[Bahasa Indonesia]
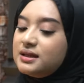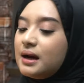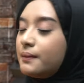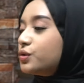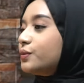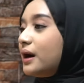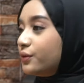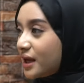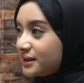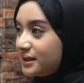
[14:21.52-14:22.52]
tidak menutup
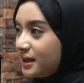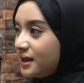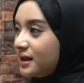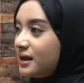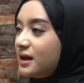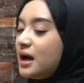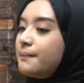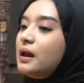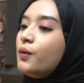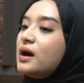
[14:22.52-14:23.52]
auratnya,
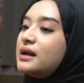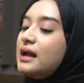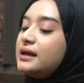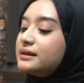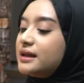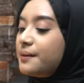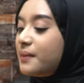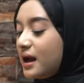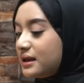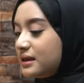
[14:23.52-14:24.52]
mm. melakukan hal yang
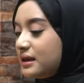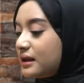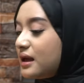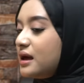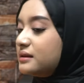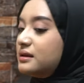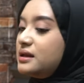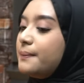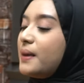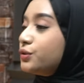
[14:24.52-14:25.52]
tidak baik, mm.
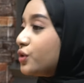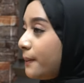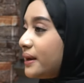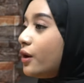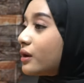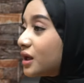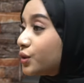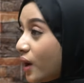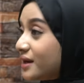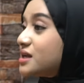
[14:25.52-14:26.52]
tidak patuh kepada
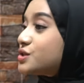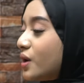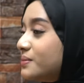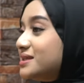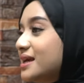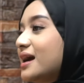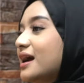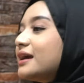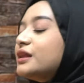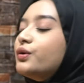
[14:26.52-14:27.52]
orang tua dan suaminya.
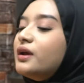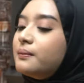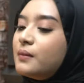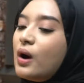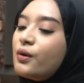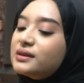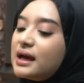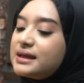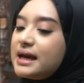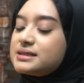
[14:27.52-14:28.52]
Mm. Gitu. Yang nah, mau aku
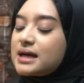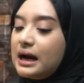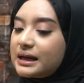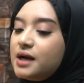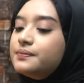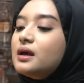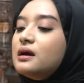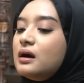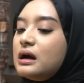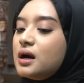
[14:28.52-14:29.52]
tanyain sekarang,
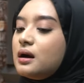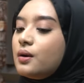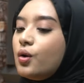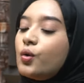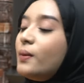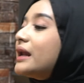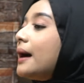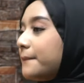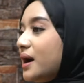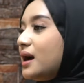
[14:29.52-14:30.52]
hukuman
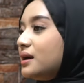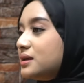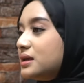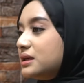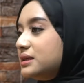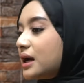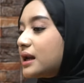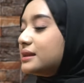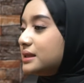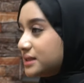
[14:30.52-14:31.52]
apa
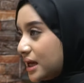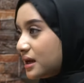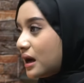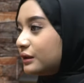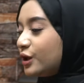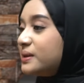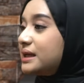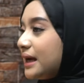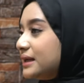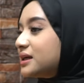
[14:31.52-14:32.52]
yang nantinya Allah
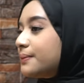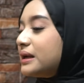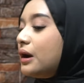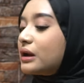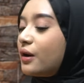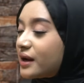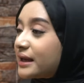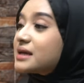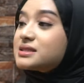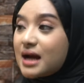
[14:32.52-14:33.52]
berikan kepada
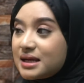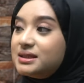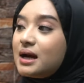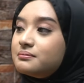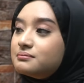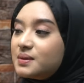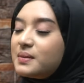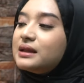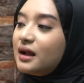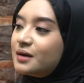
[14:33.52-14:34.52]
orang-orang yang sengaja
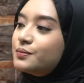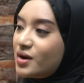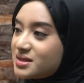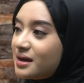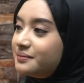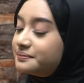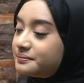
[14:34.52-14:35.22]
membatalkan puasa?